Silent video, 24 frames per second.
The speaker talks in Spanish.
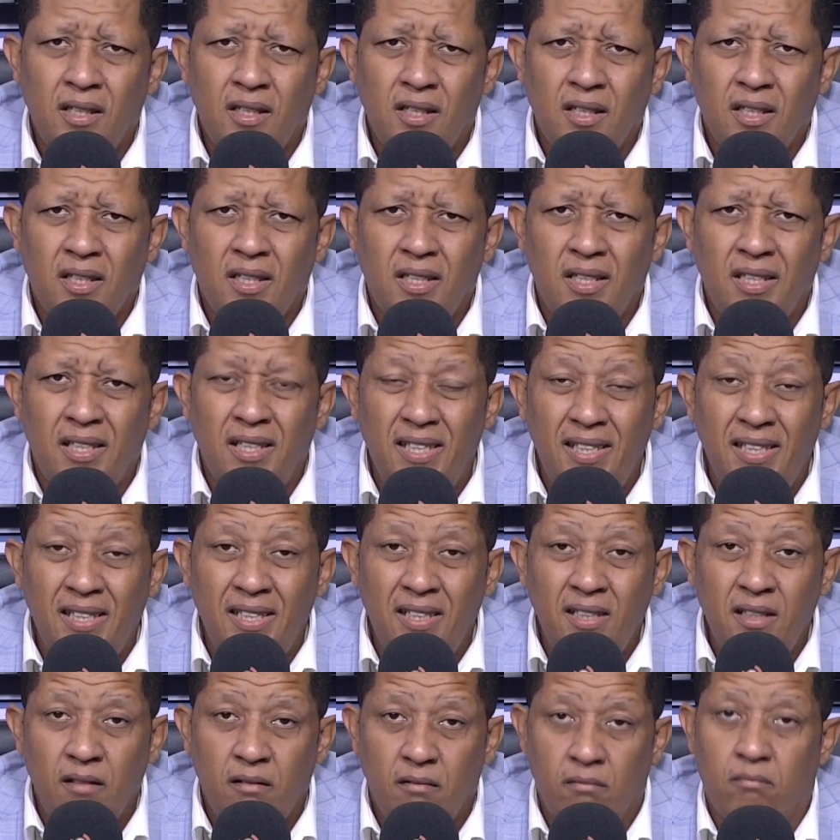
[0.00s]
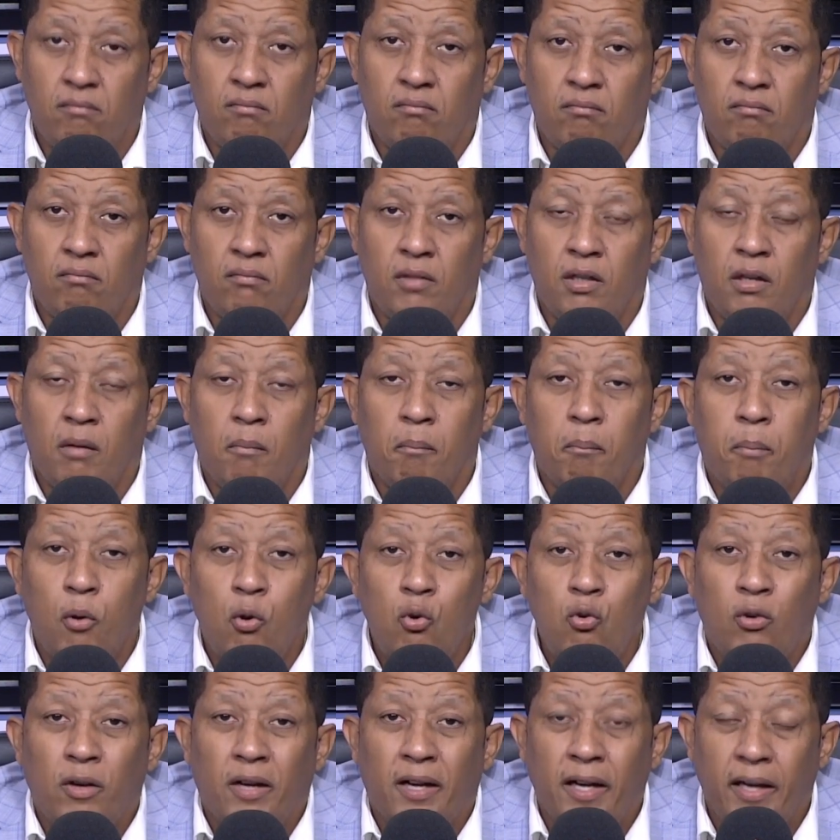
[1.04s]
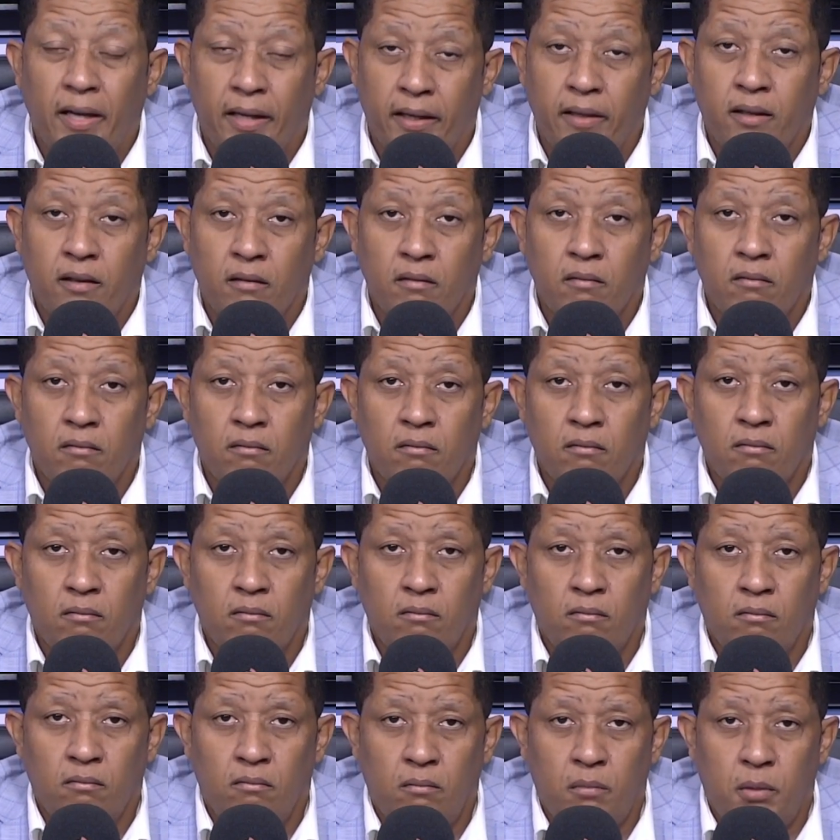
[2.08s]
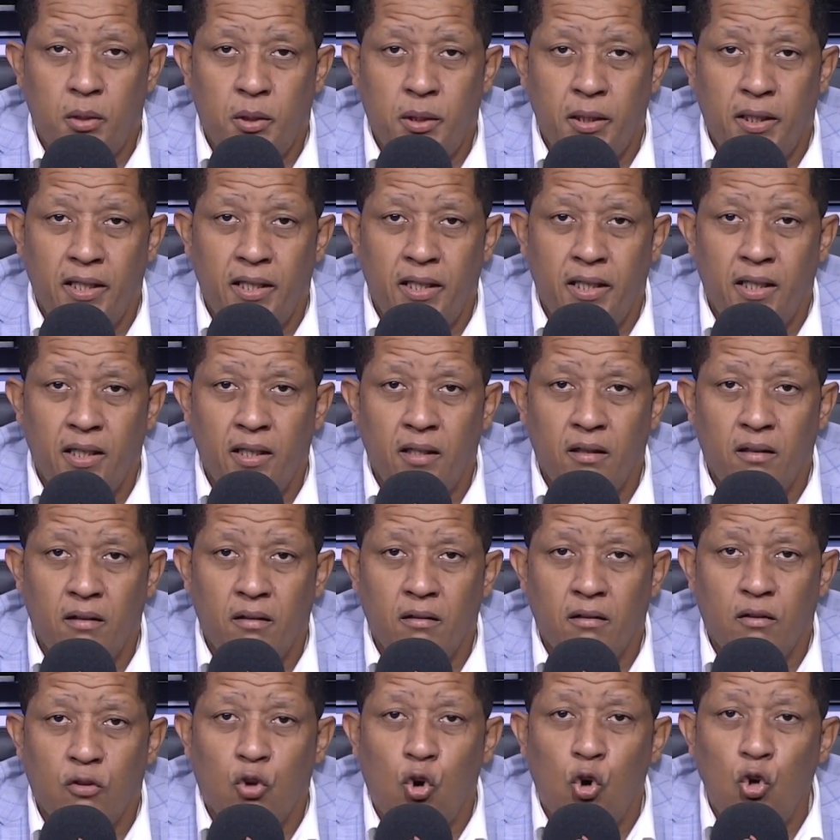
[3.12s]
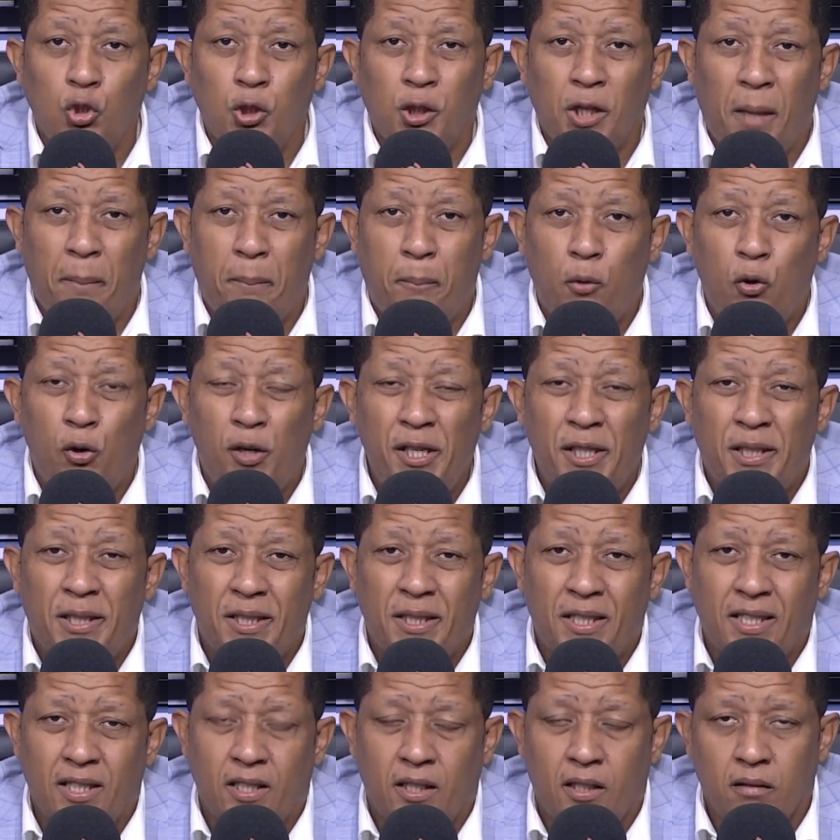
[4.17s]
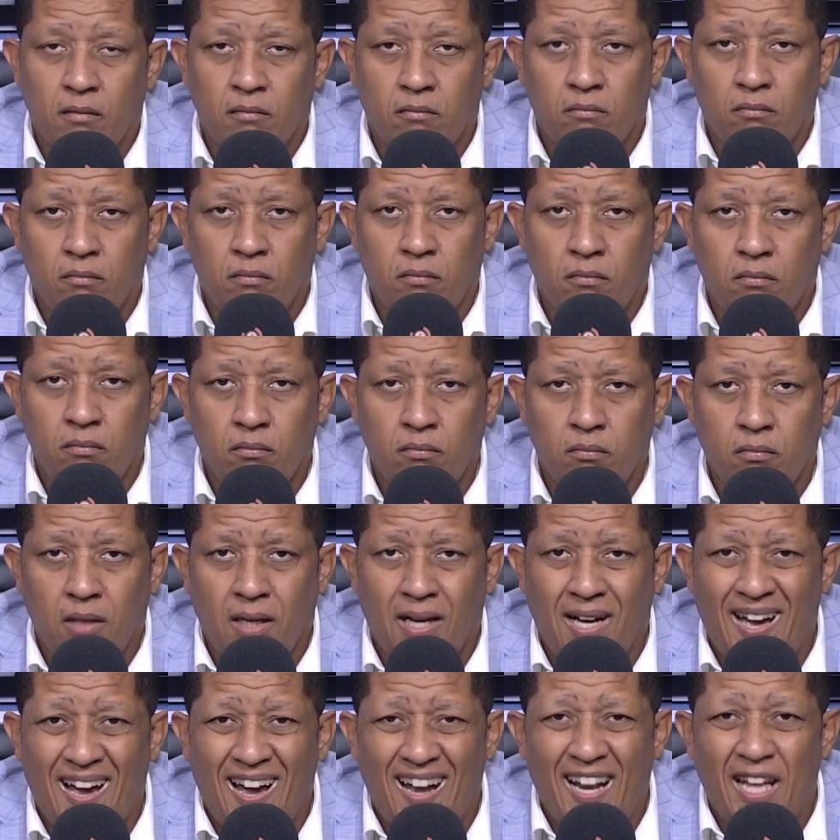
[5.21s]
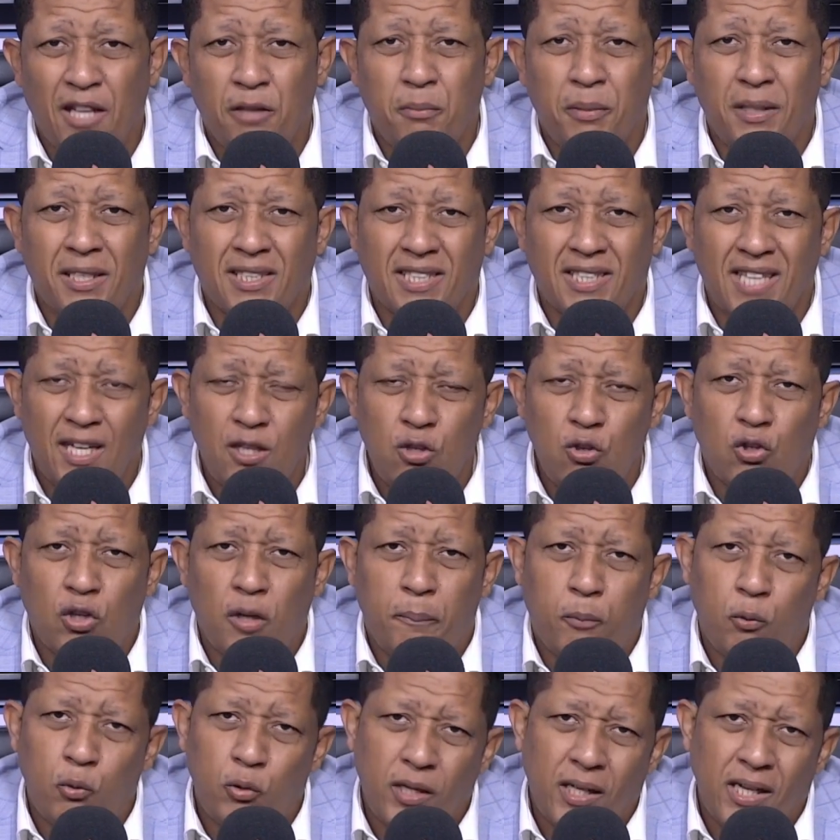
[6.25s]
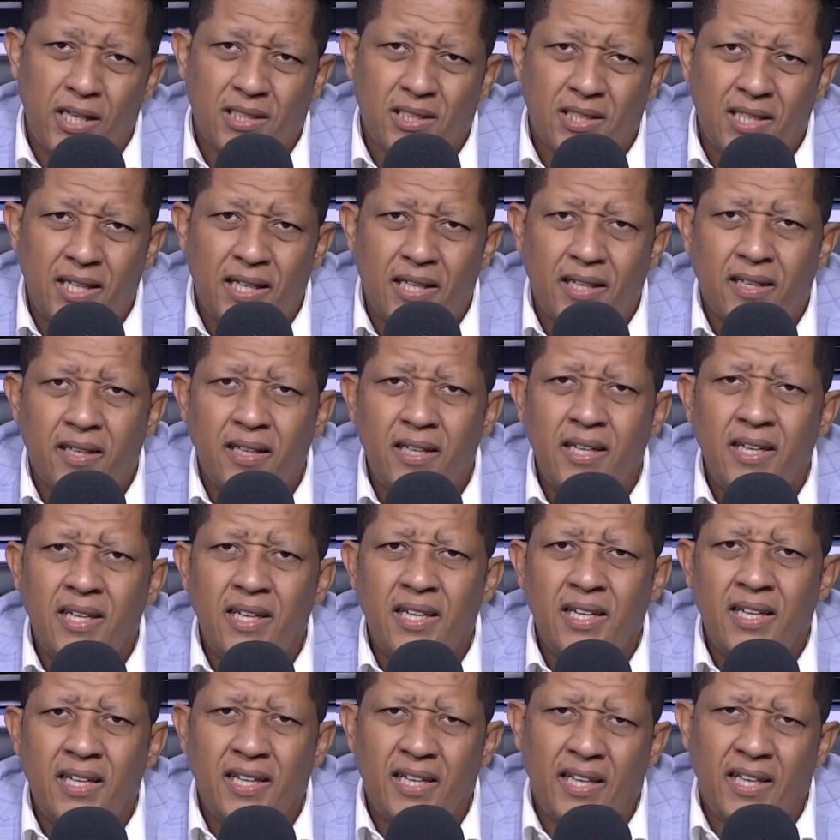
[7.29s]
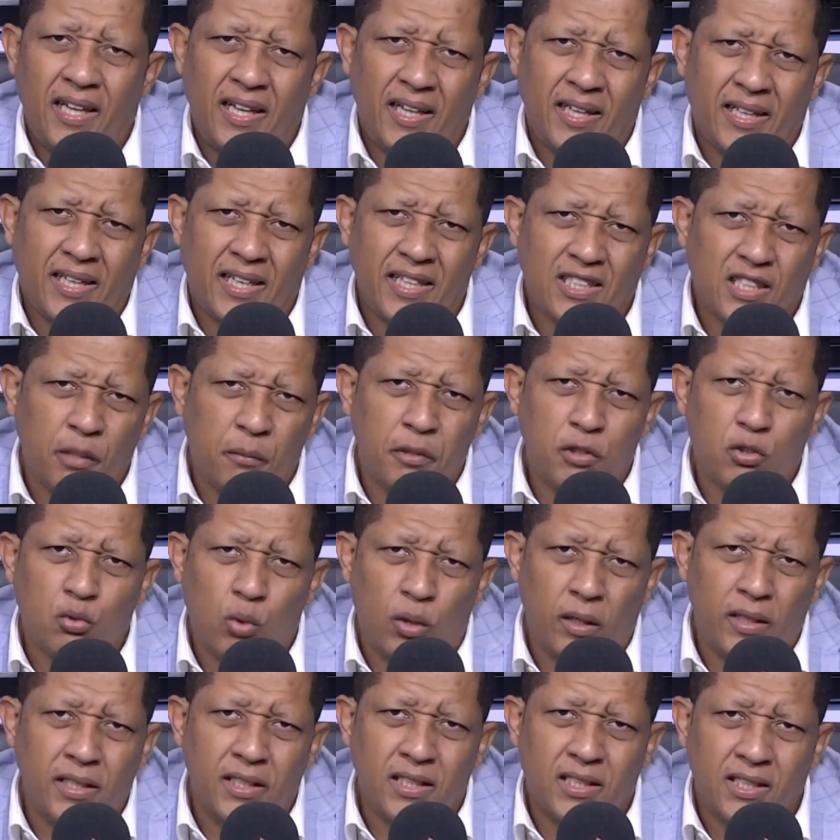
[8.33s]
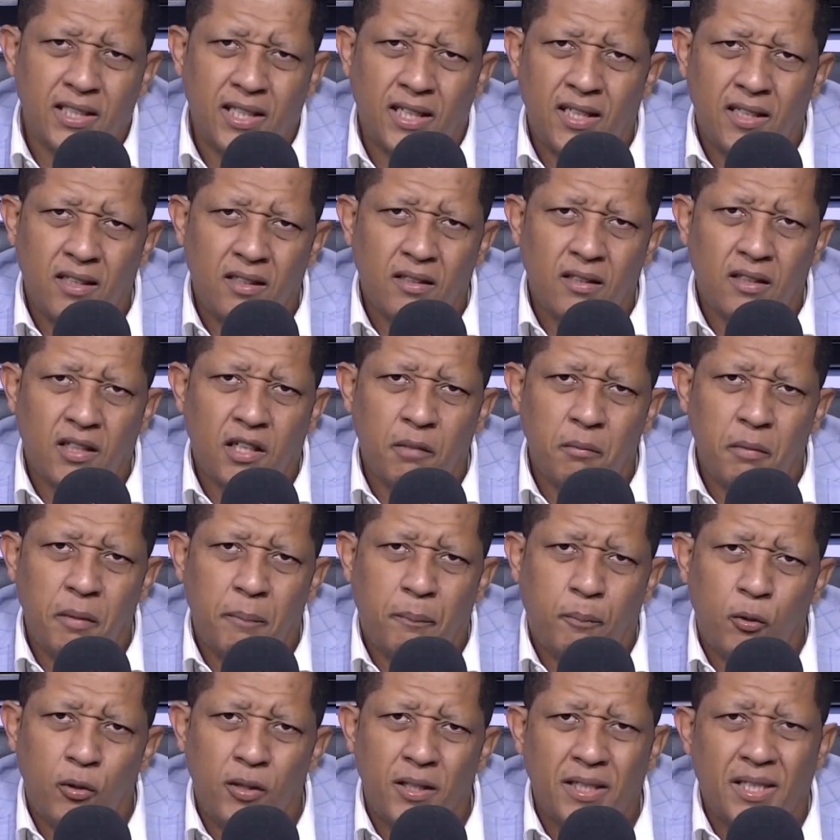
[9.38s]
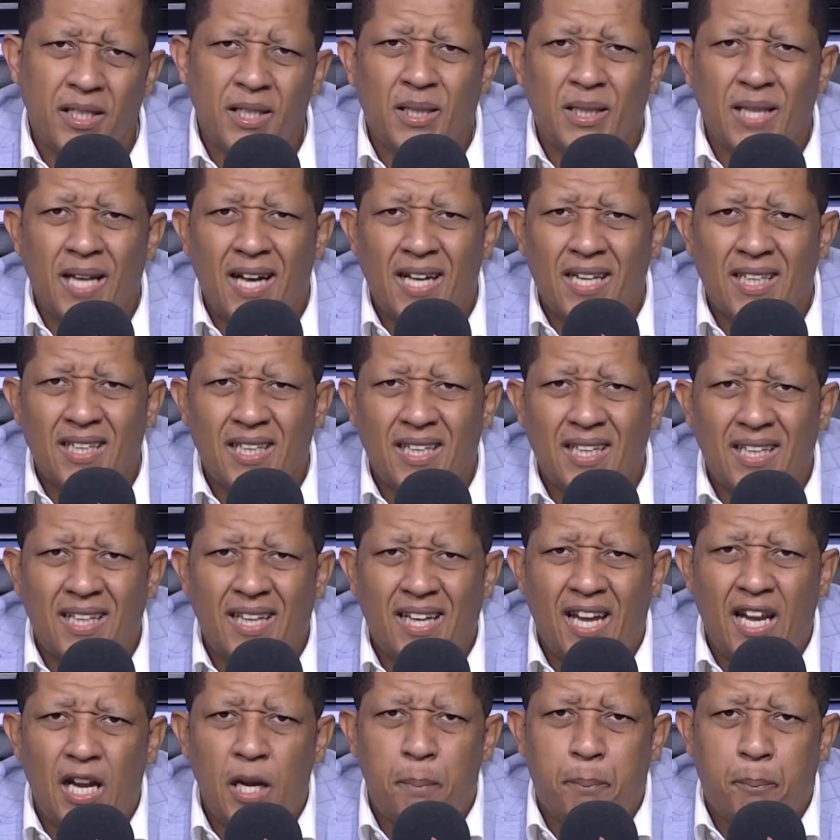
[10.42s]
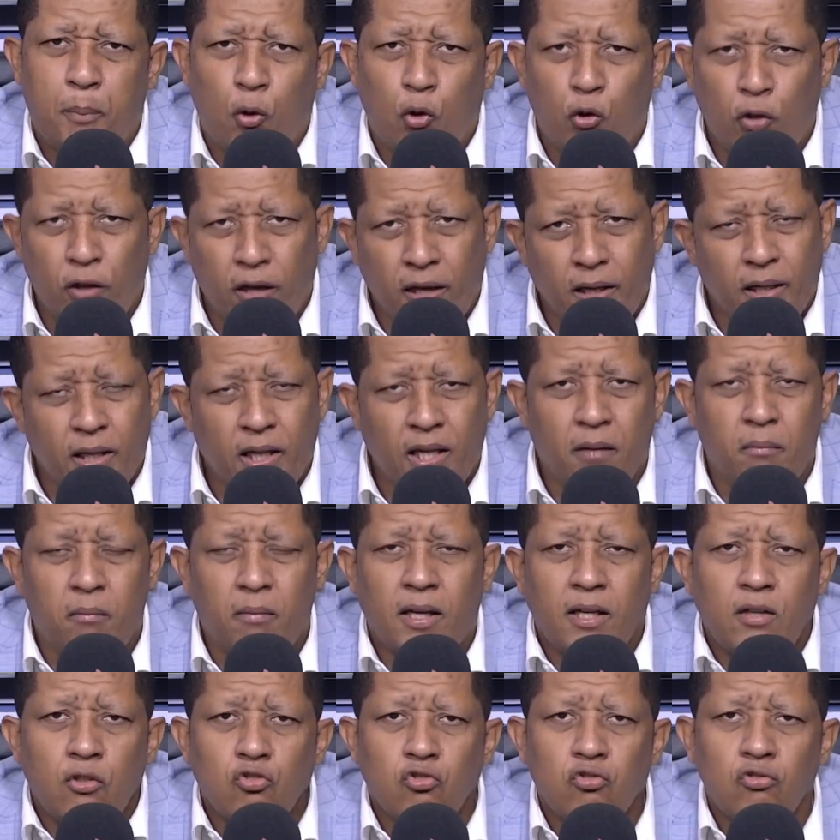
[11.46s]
y búnker de contrapolítica al adversario que pudiera ser el que se visualiza que me puede quitar el poder de las manos,